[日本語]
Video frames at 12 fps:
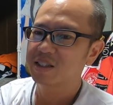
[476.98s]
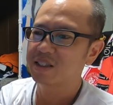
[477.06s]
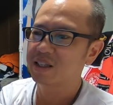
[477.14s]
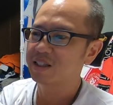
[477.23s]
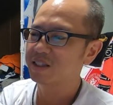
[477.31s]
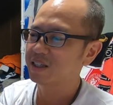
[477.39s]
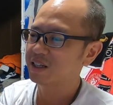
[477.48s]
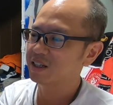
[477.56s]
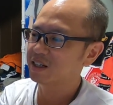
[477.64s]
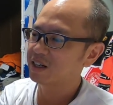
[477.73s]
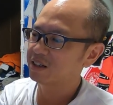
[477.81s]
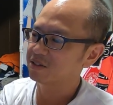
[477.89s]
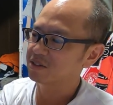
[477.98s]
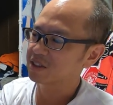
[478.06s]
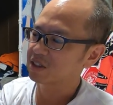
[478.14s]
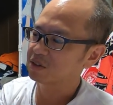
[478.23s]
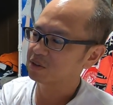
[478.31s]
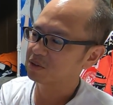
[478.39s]
電源があるんです
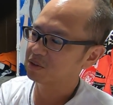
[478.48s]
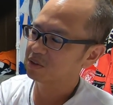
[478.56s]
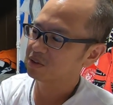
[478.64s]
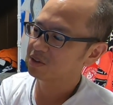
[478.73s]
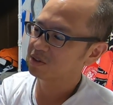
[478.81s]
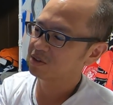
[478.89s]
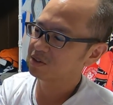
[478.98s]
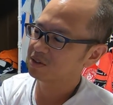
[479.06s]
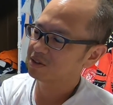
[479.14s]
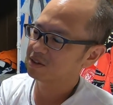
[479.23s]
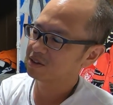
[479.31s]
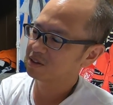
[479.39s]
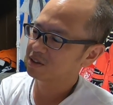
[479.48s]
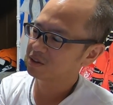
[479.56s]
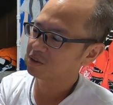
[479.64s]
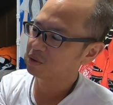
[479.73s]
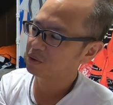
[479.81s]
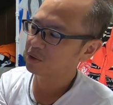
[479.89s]
けど、
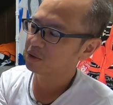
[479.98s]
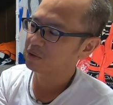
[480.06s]
これ